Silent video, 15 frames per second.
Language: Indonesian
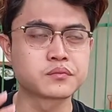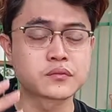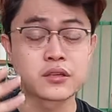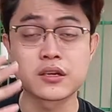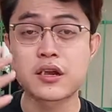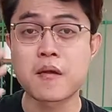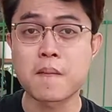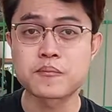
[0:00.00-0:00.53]

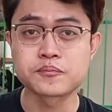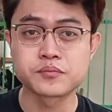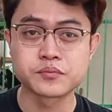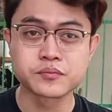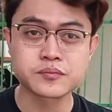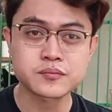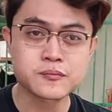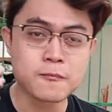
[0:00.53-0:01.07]
tadi
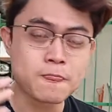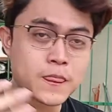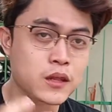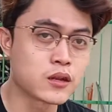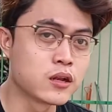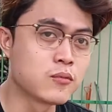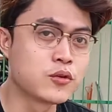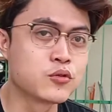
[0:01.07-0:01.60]

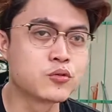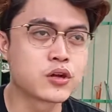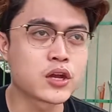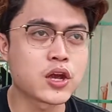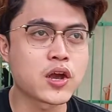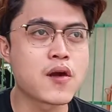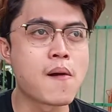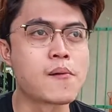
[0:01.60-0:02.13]
dia lebih
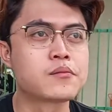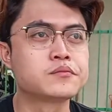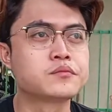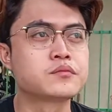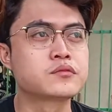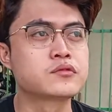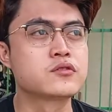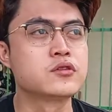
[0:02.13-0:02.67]
gurih,
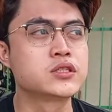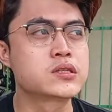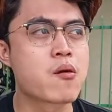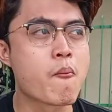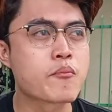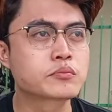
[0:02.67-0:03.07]
terus